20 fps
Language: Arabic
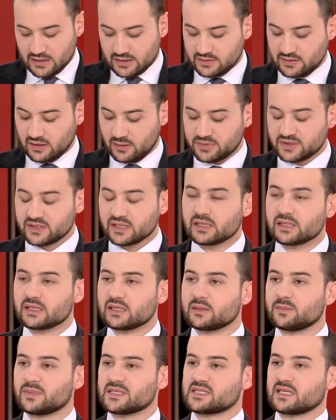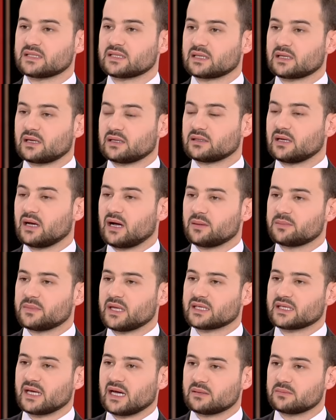كنت عم بتقول لي مساله القضاء عم
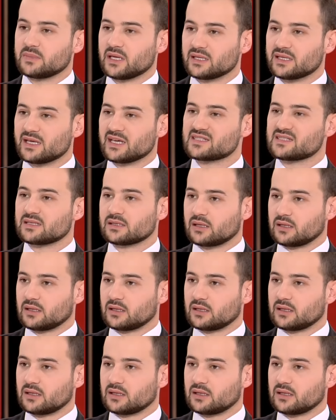نحكي عن مقياس